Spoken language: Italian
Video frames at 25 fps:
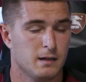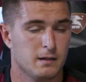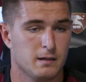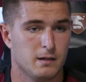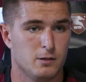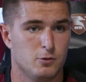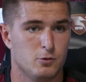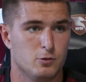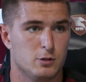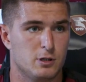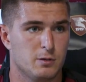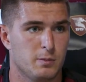negli
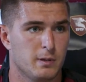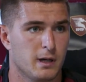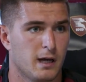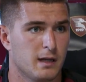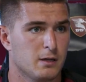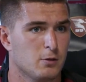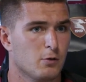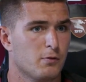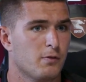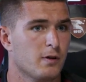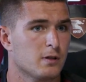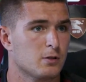ultimi anni,
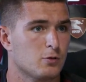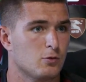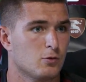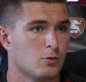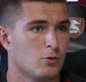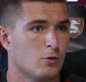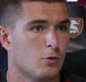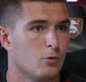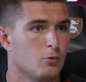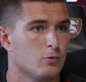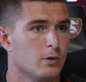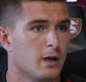ho fatto
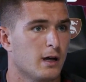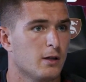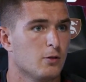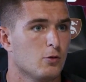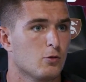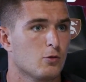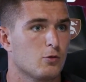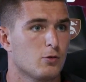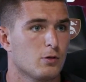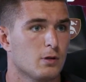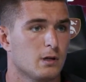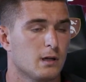un anno
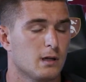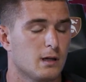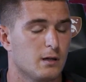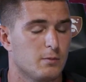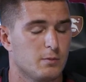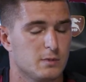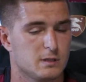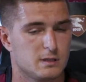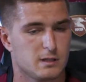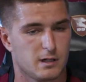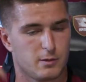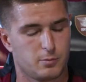con eh,
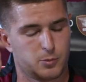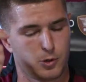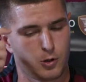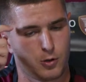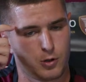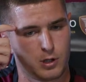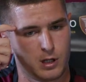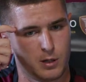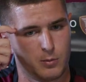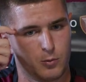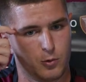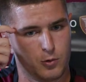Mr.
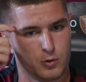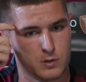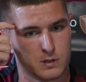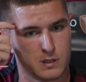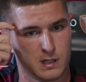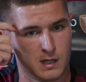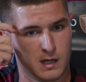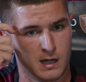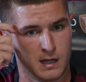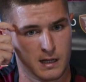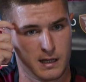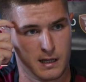Brocchi a
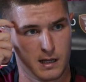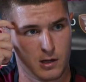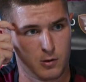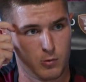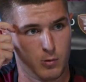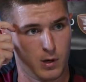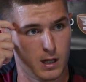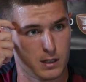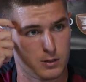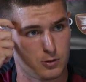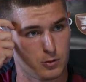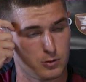Monza anche a
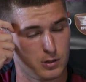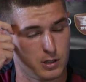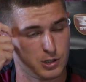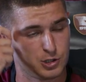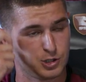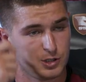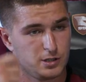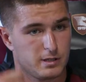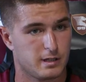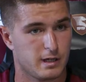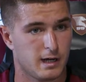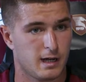4 da
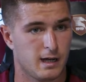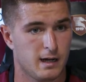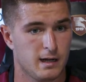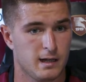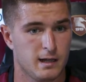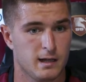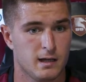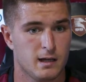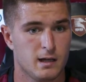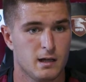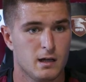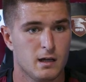
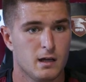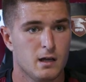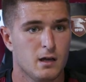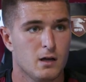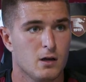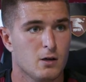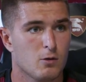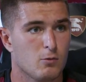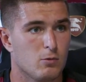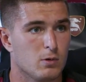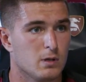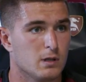centrale,
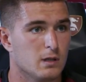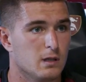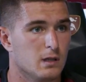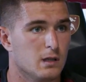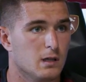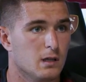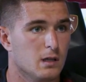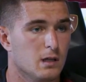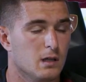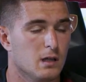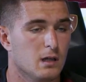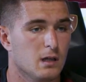
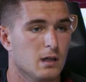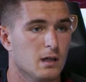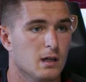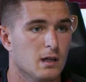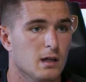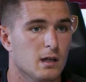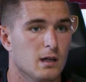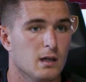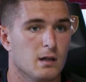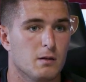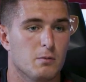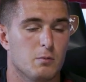
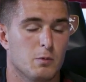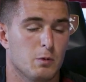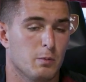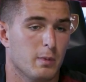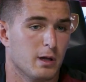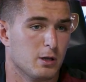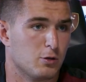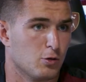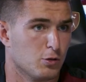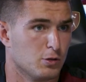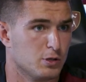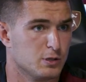quindi mi
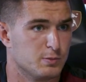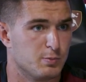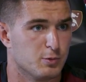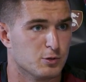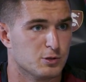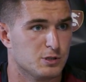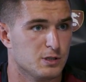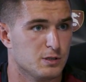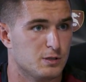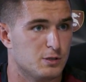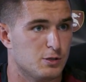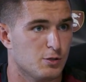metto a
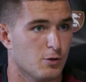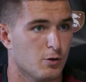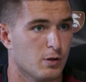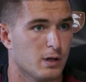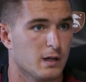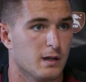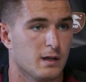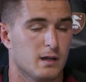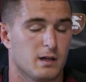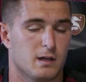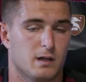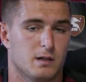
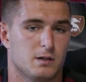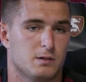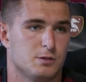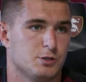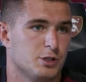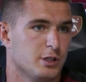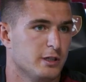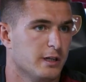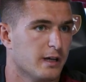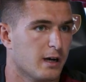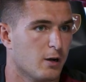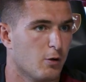disposizione e
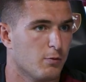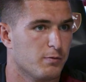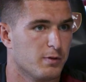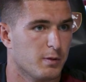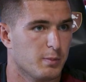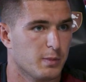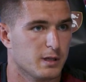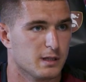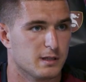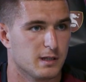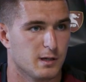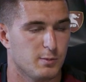sceglierà
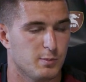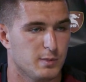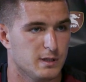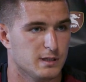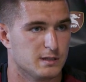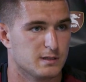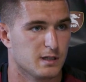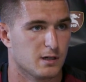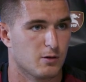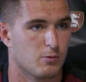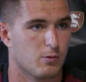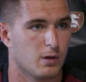ovviamente il
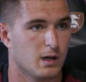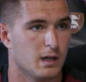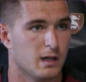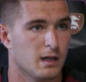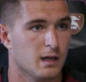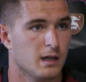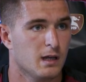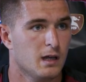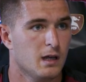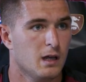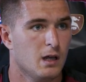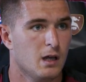mister quale,
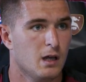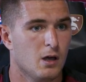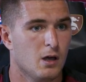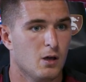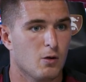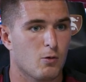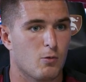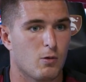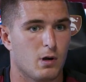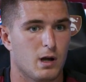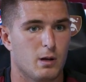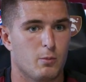
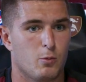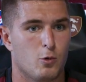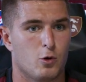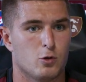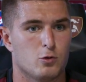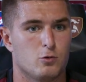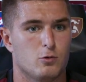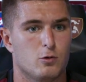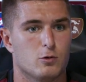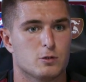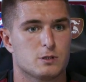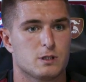quale
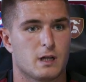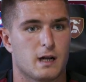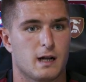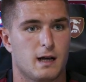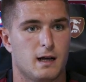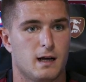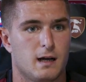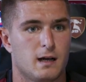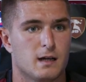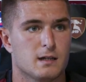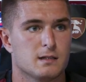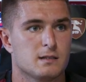modulo
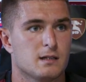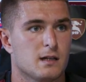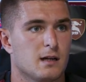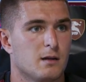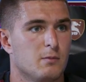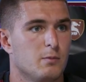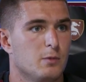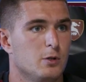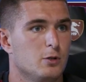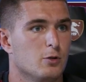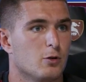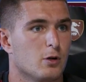sarà, sarà, il
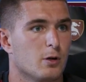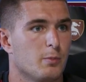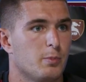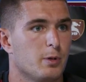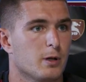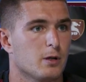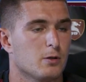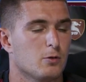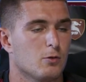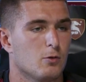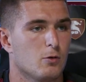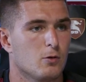migliore
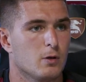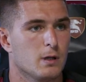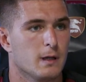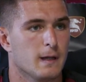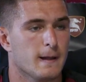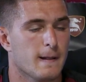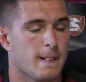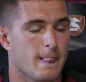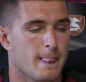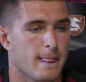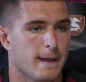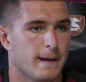per noi
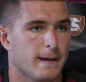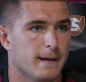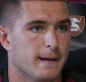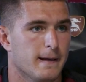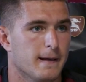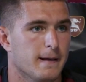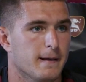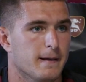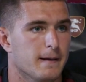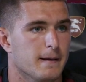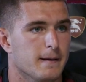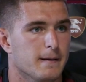
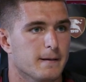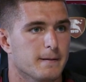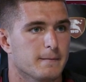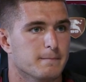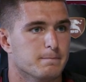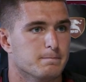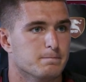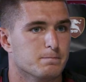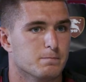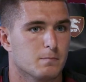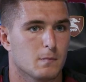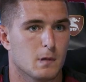e,
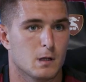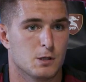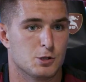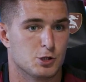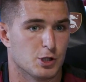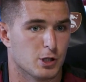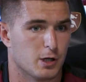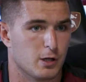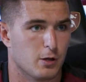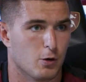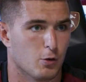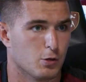e,
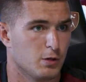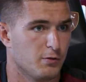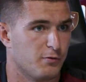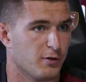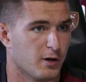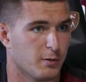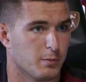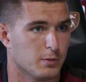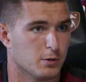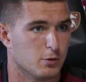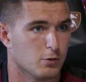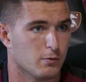cercherò di
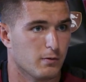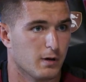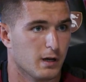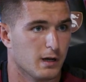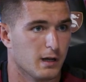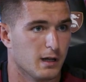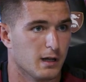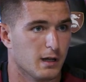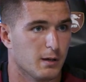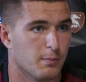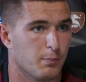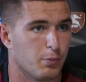farmi
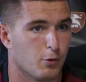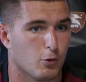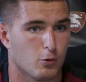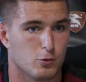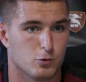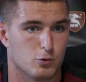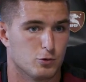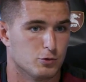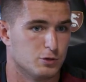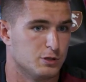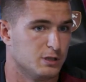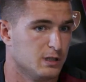trovare
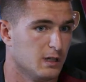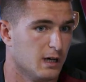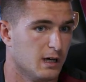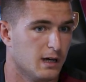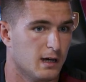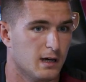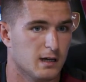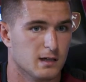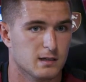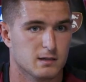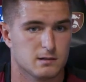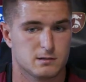pronto
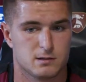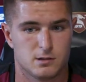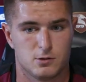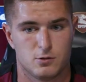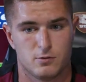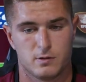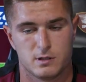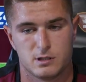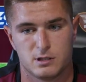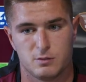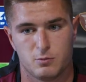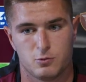sia se
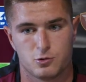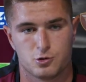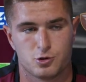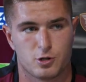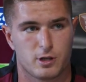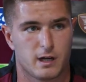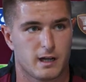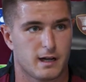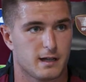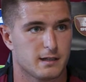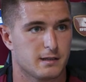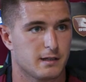dovessimo
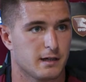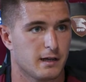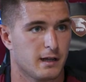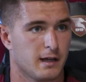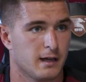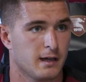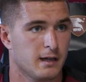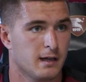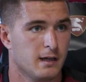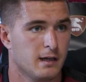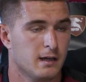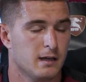giocare a
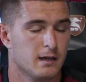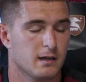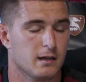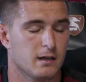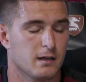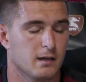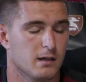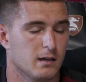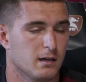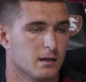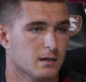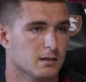3
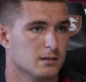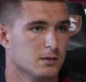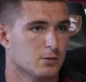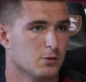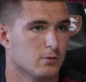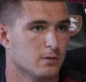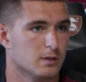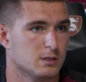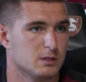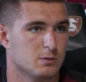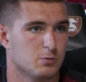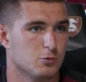che se
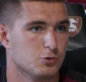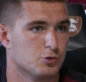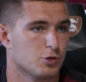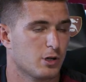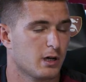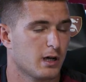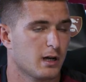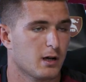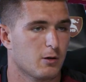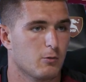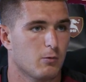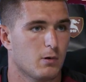dovessimo
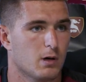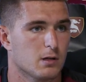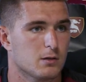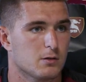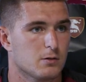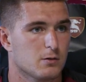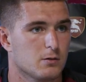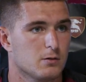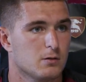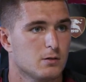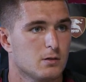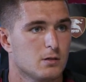giocare a
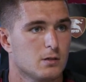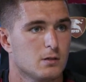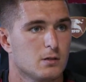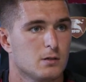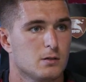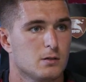4.